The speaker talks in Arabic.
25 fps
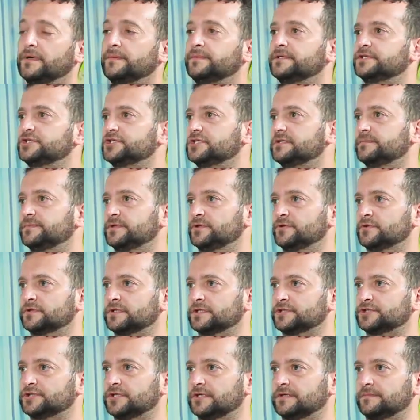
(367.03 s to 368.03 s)
بتجيب النوتة
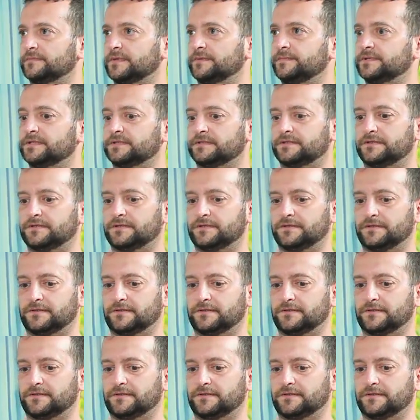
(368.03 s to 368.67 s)
الشرقي ما بت